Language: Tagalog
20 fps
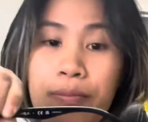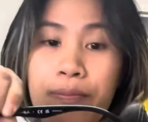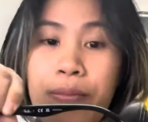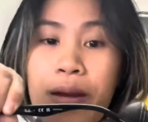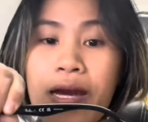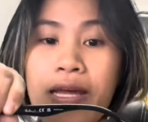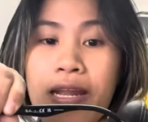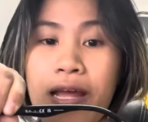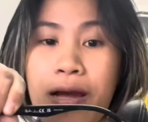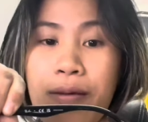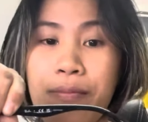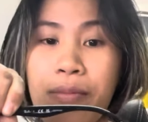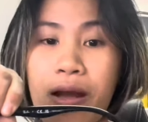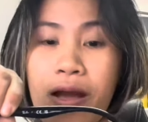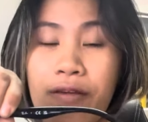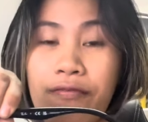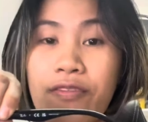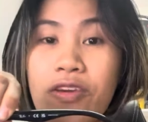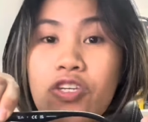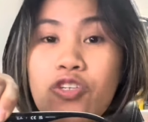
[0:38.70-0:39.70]
Para
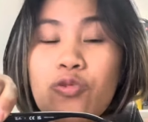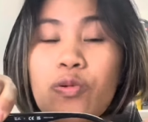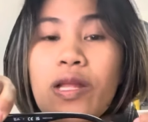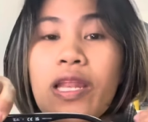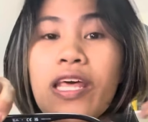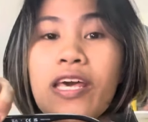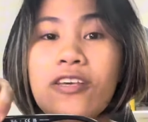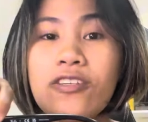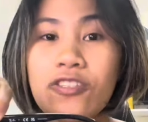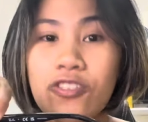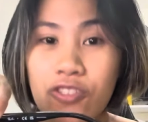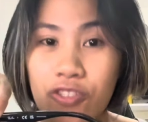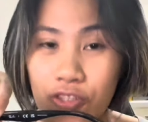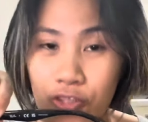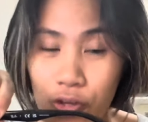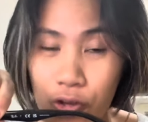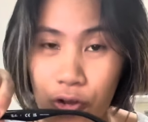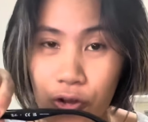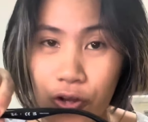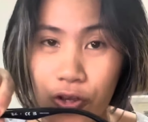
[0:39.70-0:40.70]
ma-visualize
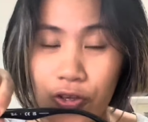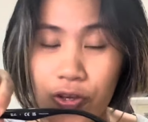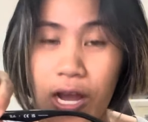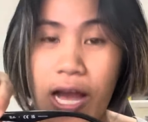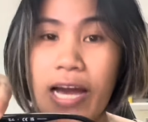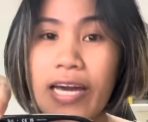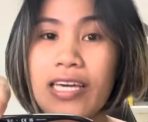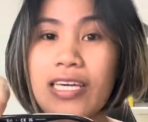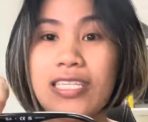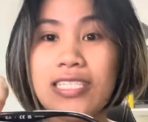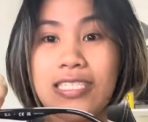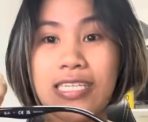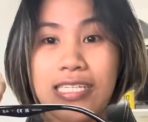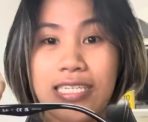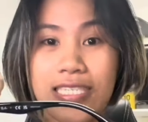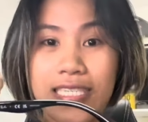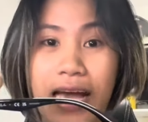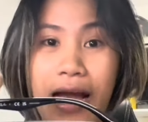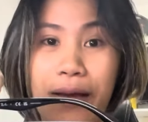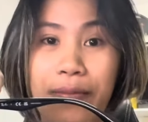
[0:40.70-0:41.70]
nyo yung aking
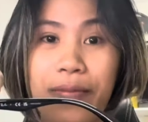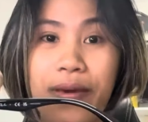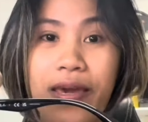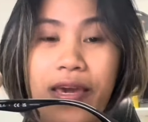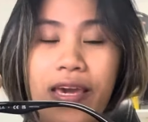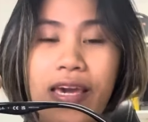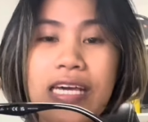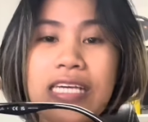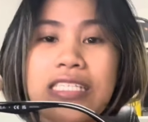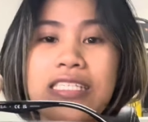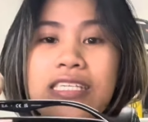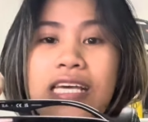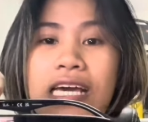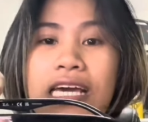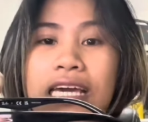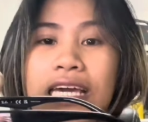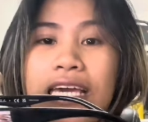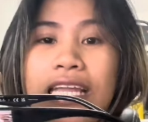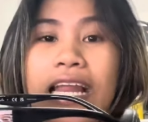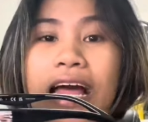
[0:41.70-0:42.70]
sinasabi is
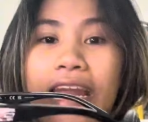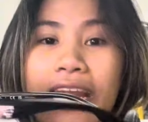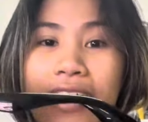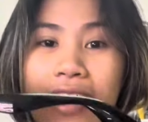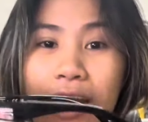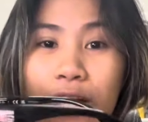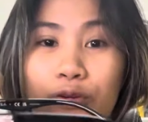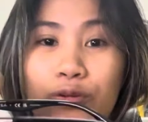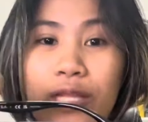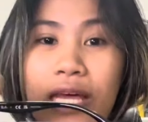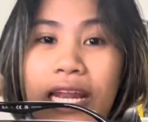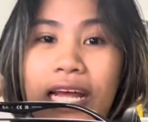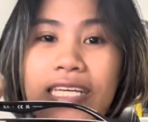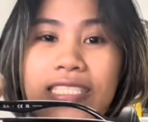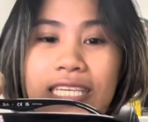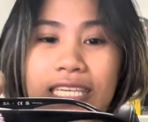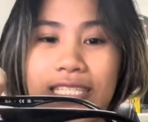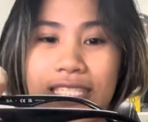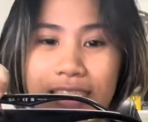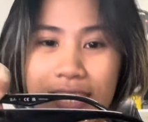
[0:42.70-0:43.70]
ilalagay ko na lang
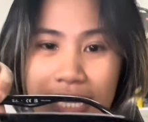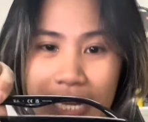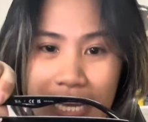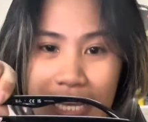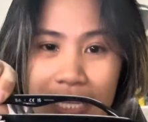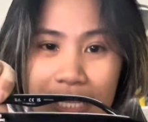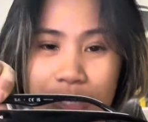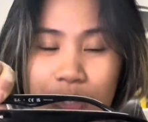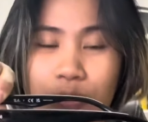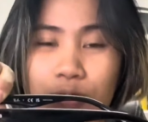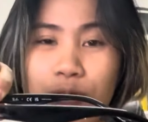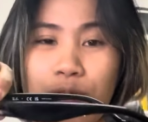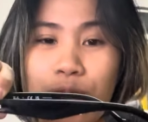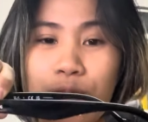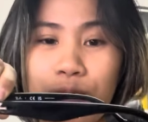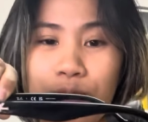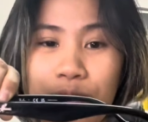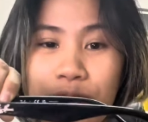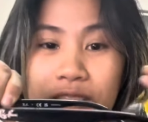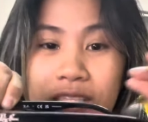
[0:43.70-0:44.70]
sa screen
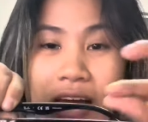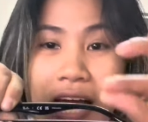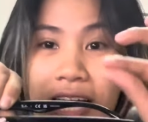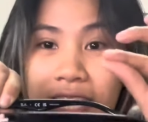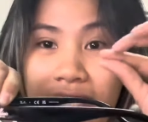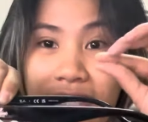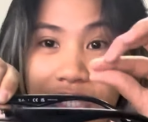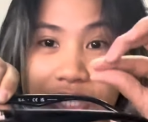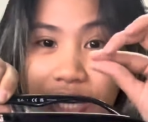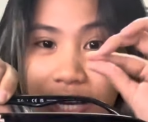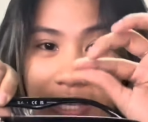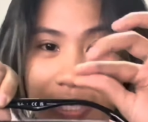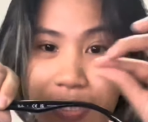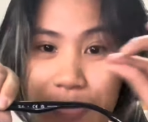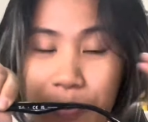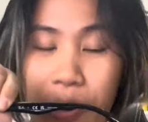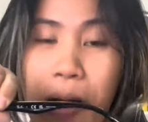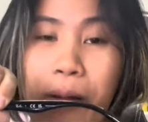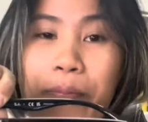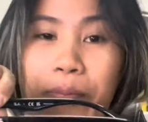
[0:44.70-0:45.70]
kung saan dyan sa
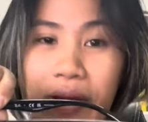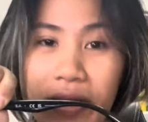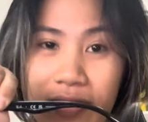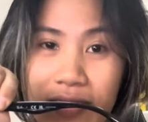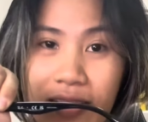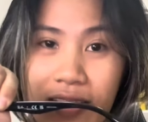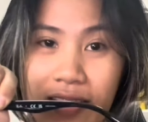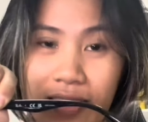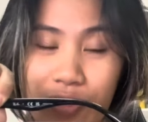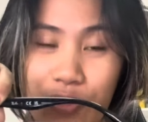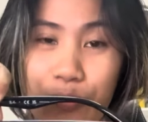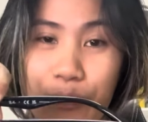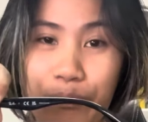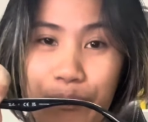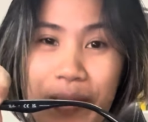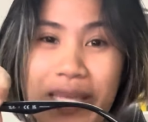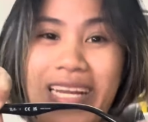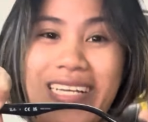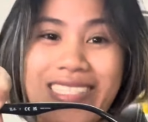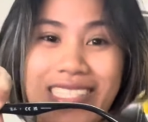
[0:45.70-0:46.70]
mga part na yan yung
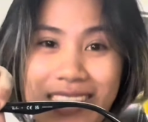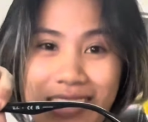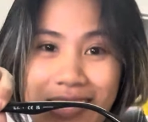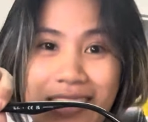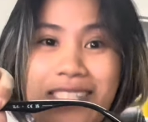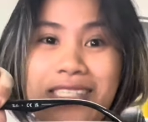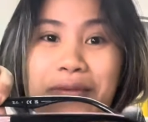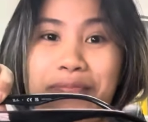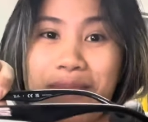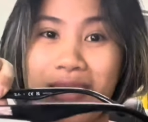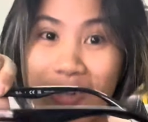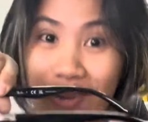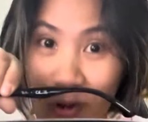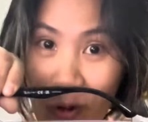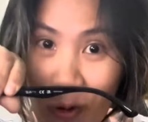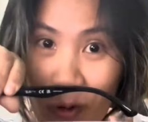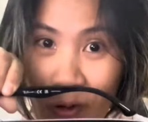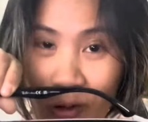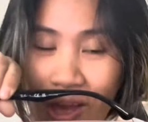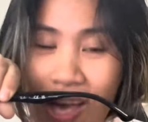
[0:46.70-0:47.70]
pinagsasabi
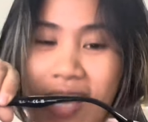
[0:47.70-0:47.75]
ko.